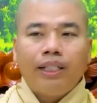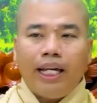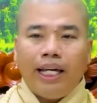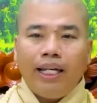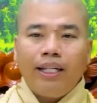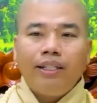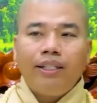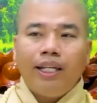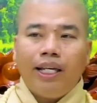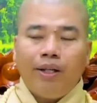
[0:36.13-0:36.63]

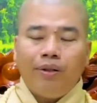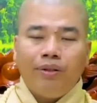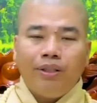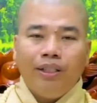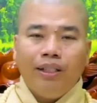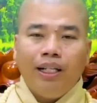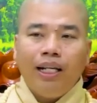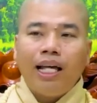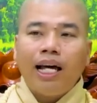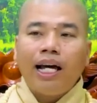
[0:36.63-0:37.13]
kẻ chèo
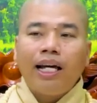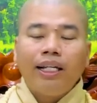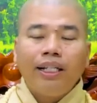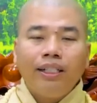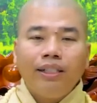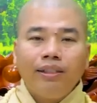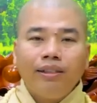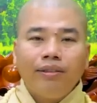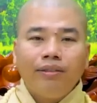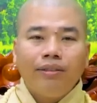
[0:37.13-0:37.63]
người lái
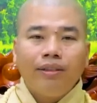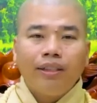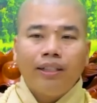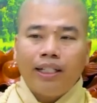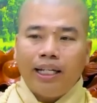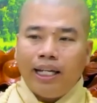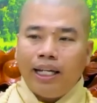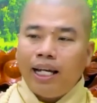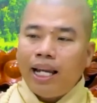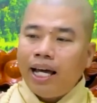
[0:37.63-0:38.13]

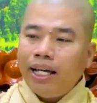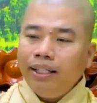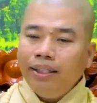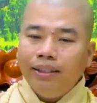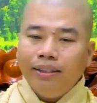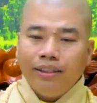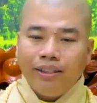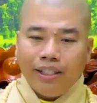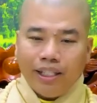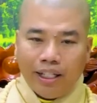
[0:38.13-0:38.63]
kẻ lái
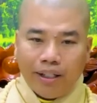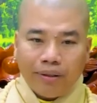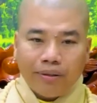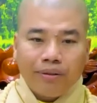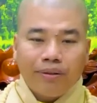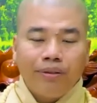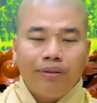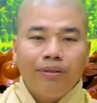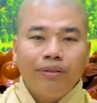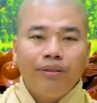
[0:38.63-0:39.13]
người
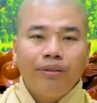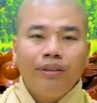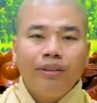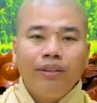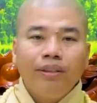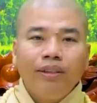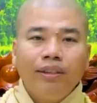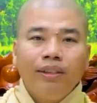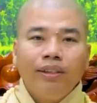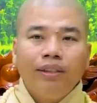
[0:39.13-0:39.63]
chèo
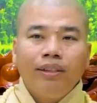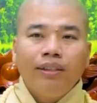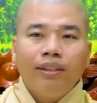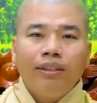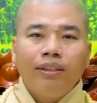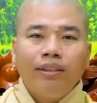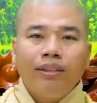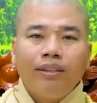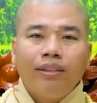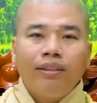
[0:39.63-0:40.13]

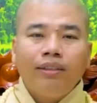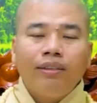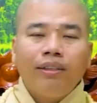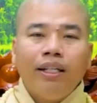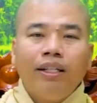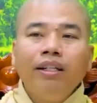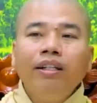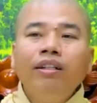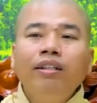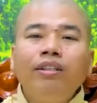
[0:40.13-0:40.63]

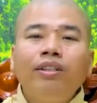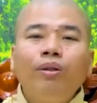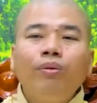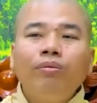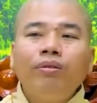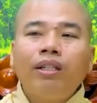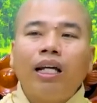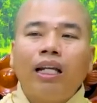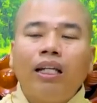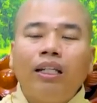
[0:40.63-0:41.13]
để đưa
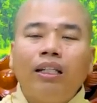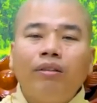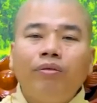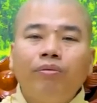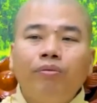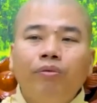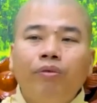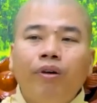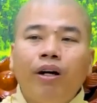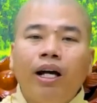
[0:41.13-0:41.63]
chúng sanh
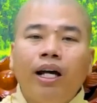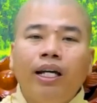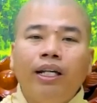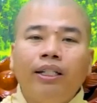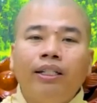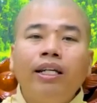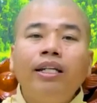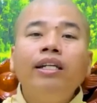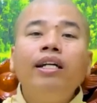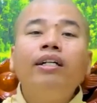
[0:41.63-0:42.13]

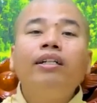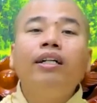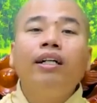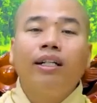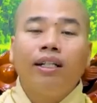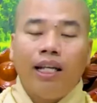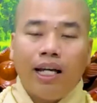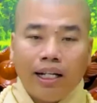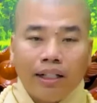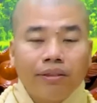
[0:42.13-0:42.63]
về thế giới
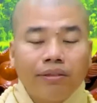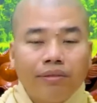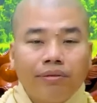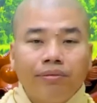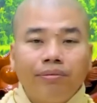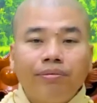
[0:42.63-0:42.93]
cực lạc